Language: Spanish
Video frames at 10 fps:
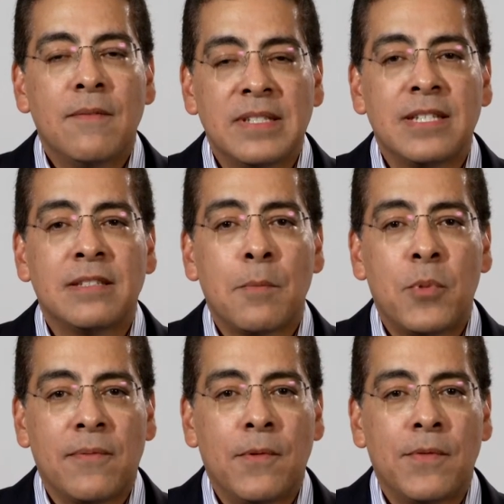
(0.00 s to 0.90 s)
visite
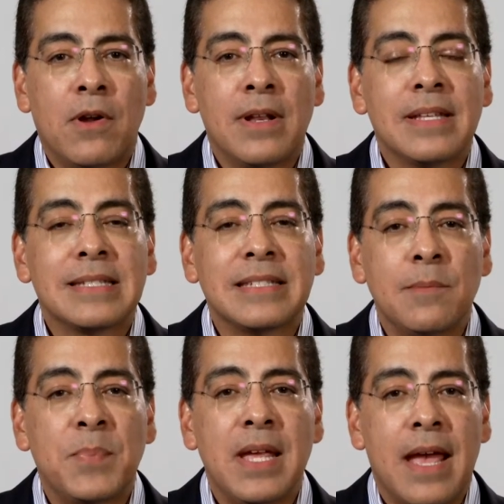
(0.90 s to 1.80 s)
por favor
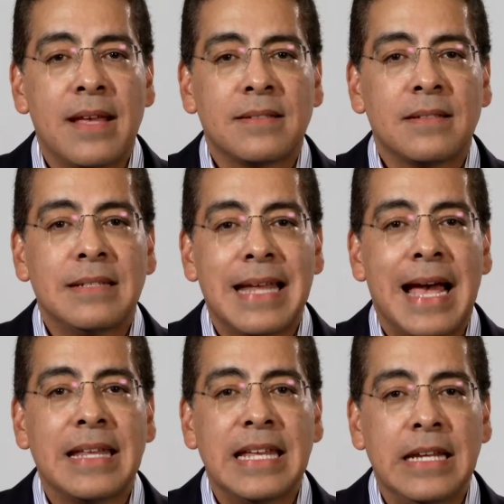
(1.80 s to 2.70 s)

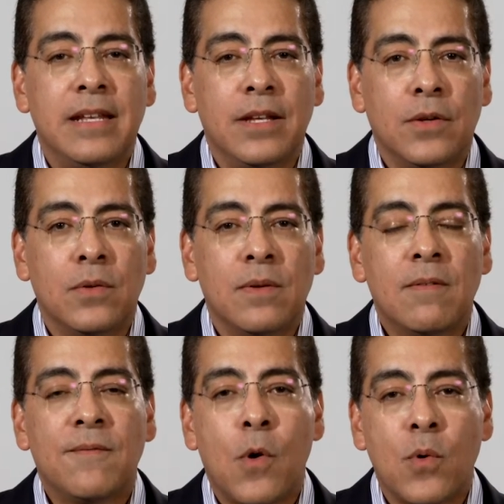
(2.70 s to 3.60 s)
cps.edu
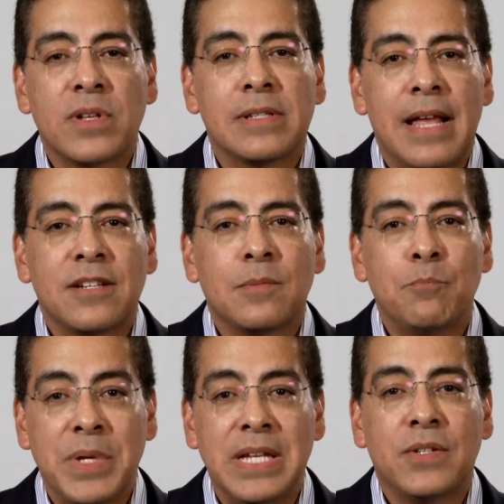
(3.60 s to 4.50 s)
forward slash
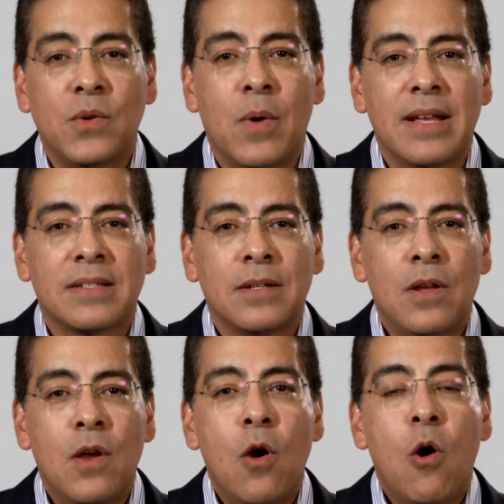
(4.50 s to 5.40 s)
B2S
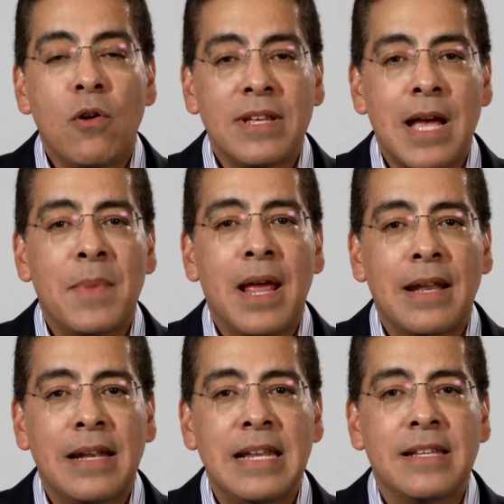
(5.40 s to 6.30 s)
o llame a
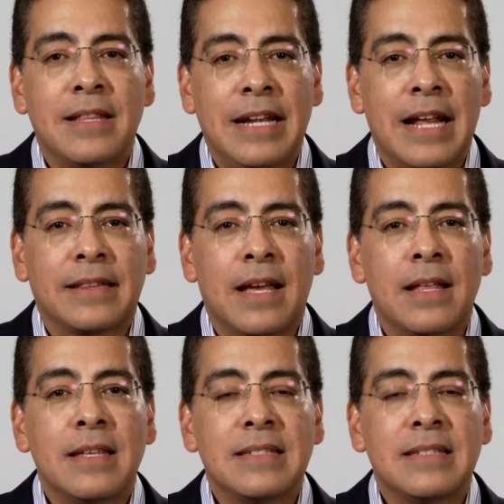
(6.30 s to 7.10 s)
la línea directa